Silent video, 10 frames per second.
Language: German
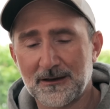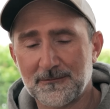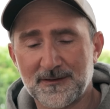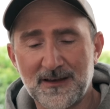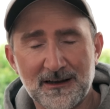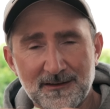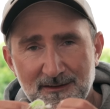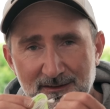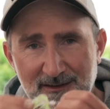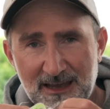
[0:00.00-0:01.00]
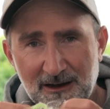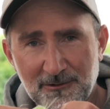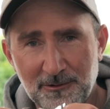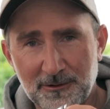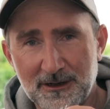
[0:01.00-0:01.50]
Ich würde sagen, es ist der
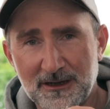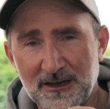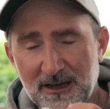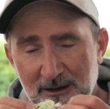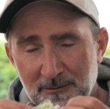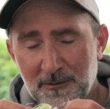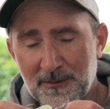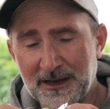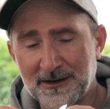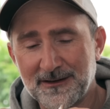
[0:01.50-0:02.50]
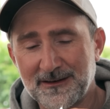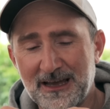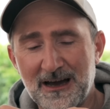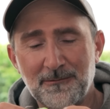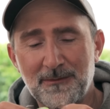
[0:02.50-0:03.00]
Köder im Moment,
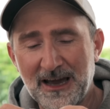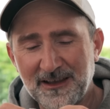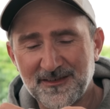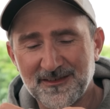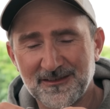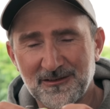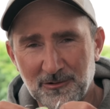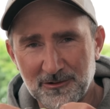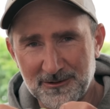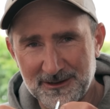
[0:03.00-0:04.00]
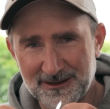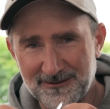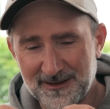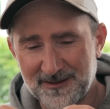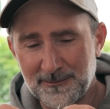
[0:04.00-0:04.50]
der am meisten Druck unter
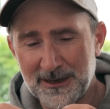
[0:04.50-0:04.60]
Wasser